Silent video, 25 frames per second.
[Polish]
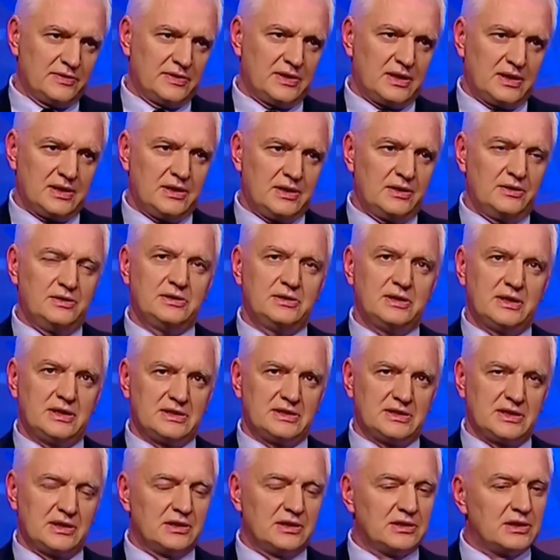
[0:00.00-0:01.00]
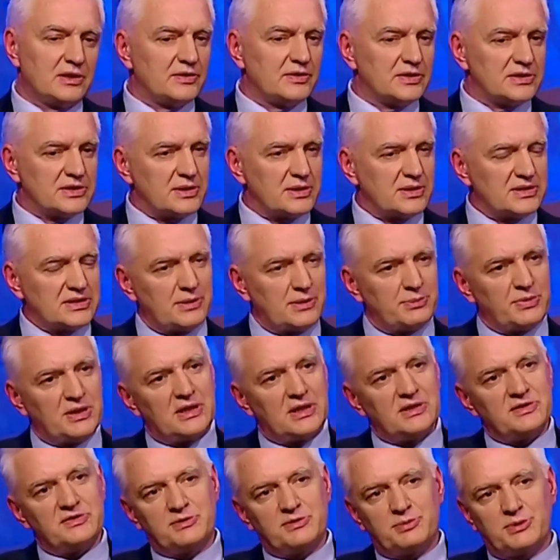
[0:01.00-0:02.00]
ale o interes narodowy trzeba zabiegać
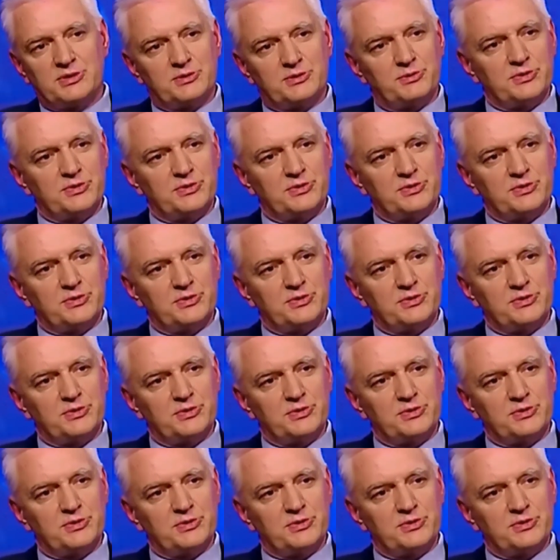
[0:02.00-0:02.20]
w sposób